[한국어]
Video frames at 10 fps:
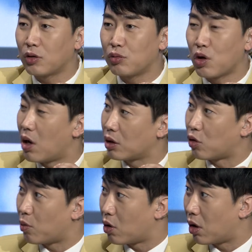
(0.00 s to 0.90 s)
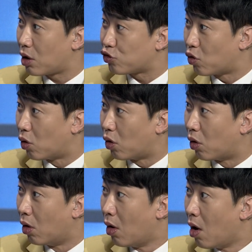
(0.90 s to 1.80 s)
좀 정확하게 정, 아, 아
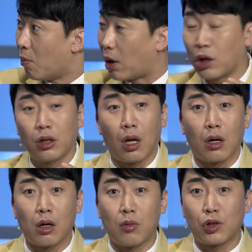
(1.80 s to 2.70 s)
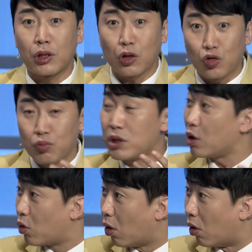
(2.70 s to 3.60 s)
해주고 만약에 내가 그만 스탯 좀
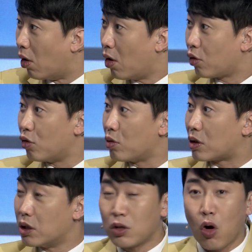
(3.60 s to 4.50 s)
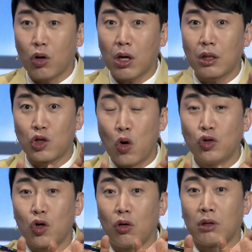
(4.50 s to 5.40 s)
찍고 그럼요. 그러면 그거깨
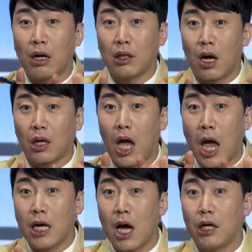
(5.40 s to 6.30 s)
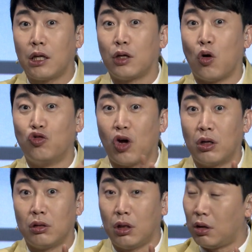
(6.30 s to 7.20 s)
정정당당하게 AI끼리
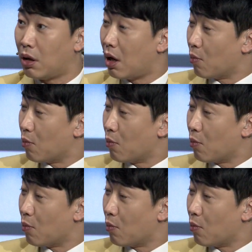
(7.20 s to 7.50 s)
경주하는 이 네.